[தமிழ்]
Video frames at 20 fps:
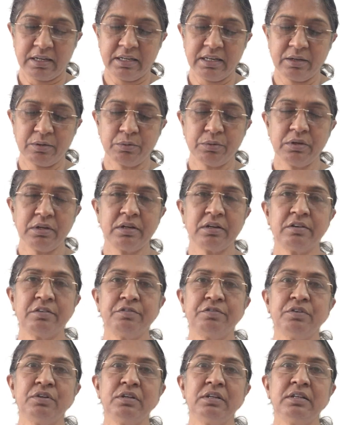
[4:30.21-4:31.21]
இன்றைக்கி
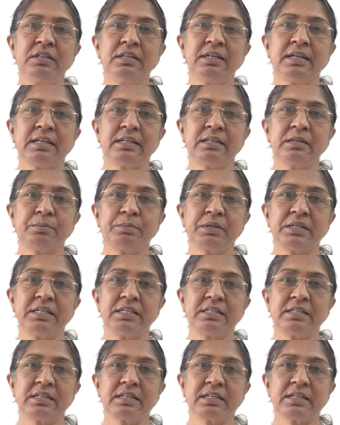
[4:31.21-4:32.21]
உலகம் ஃபுல்லாக என்ன
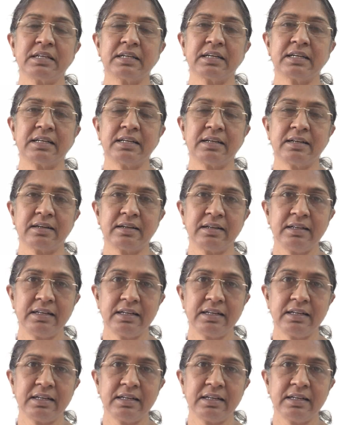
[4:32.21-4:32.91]
பண்ணிகிட்ருக்காங்கன்னா